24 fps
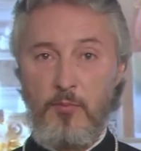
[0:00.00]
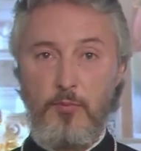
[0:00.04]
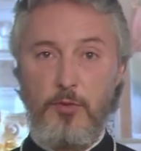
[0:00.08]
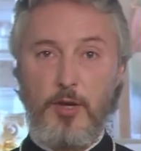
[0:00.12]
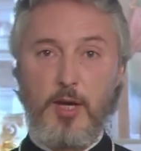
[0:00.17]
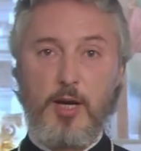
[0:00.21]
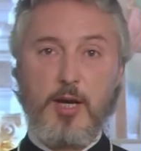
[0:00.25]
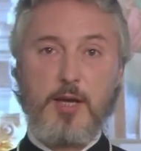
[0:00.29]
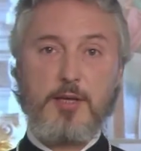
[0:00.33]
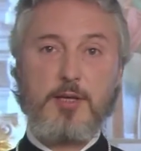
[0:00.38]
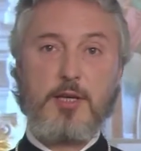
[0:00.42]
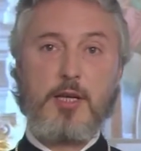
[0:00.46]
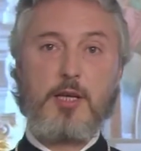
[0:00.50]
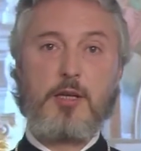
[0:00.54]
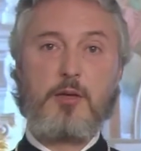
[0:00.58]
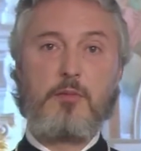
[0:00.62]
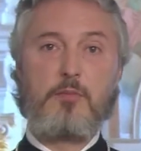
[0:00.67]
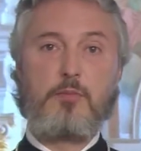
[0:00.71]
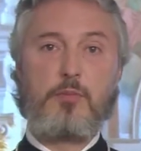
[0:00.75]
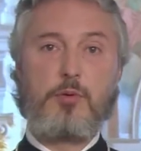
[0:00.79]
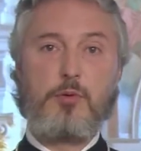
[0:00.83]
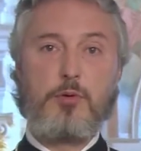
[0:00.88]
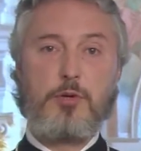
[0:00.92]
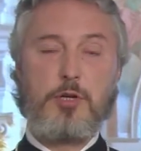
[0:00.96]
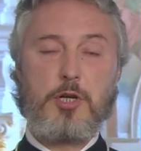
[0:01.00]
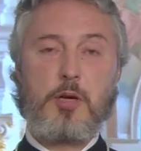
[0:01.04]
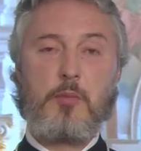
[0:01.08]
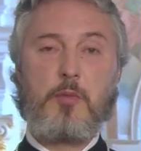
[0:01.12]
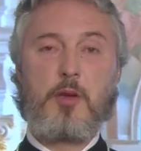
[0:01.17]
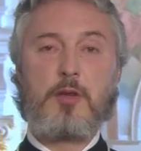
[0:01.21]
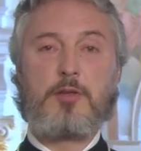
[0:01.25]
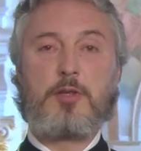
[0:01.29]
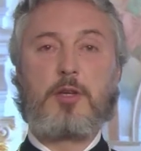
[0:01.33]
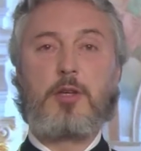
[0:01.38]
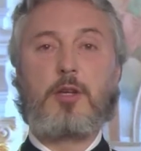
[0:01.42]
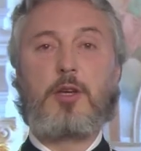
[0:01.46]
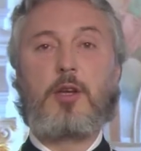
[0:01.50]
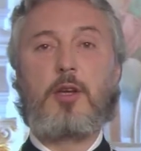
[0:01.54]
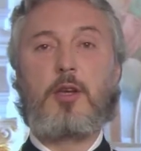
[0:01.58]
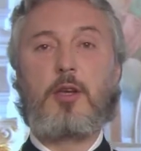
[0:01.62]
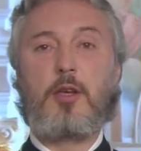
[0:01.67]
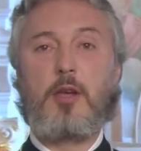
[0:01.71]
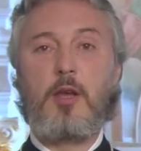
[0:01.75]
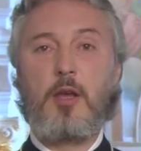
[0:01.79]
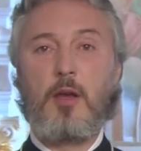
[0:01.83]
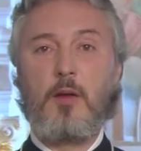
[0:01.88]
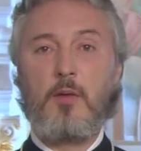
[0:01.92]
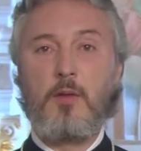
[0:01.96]
наказанием Божиим за
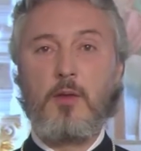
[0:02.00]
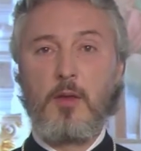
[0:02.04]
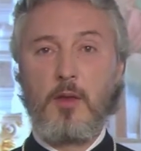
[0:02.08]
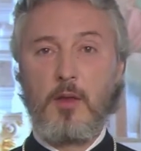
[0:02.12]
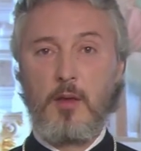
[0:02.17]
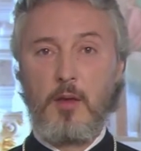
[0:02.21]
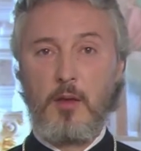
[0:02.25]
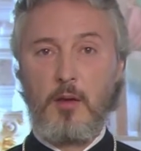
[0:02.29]
грехи,